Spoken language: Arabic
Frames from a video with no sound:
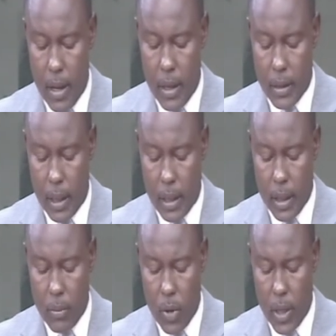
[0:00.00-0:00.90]
إدارة
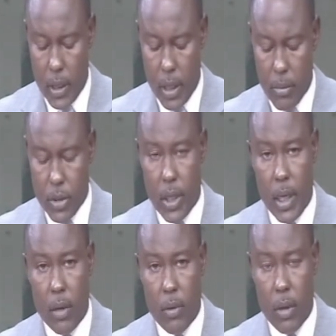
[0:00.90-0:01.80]
الموارد
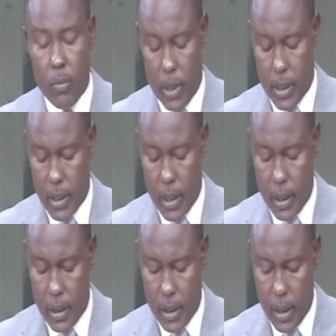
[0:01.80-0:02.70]
البشرية
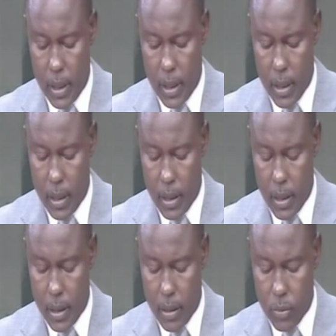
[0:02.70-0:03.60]
والمعدات
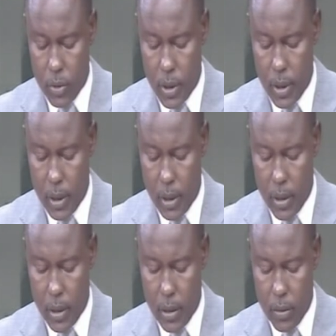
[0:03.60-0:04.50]
المدير
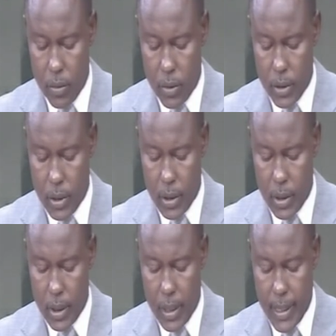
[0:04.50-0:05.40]

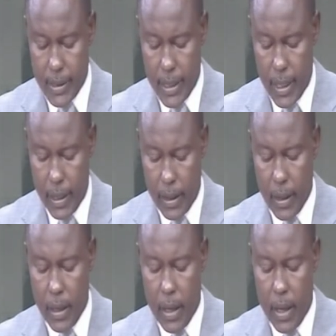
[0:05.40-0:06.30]
نورجيجي نازير
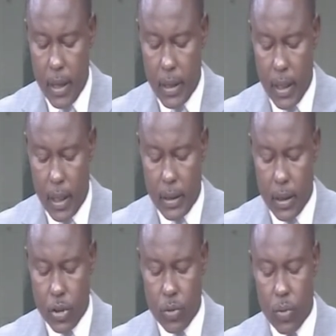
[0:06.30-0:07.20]
إدارة
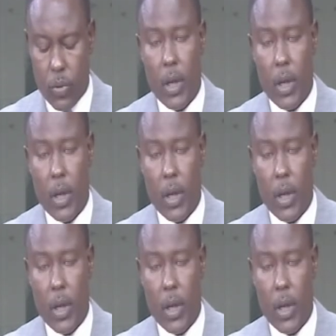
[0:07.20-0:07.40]
الشؤون